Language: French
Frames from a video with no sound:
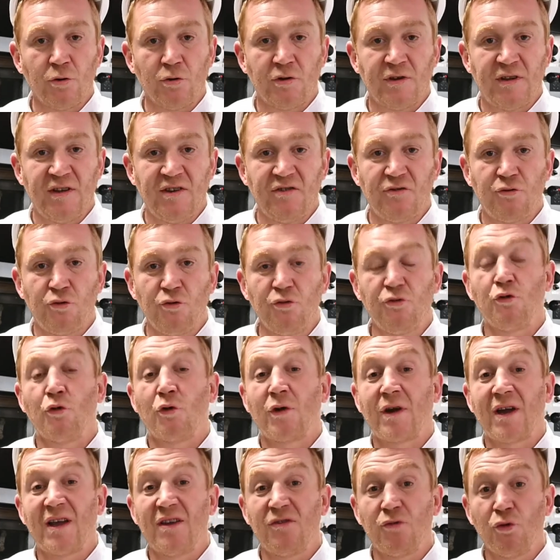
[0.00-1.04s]
tissu, euh, ce
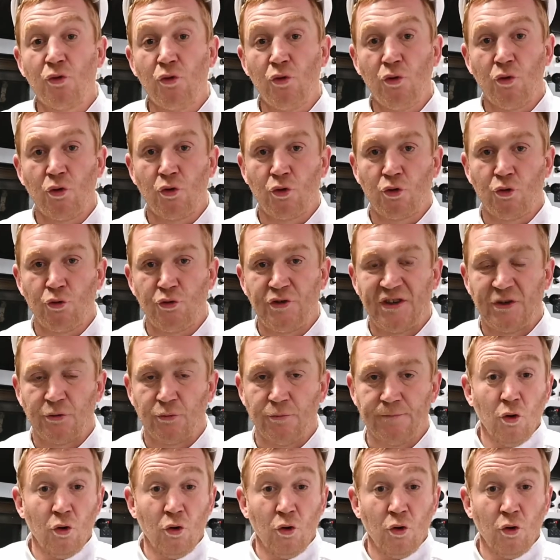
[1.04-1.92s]
réseau glutineux.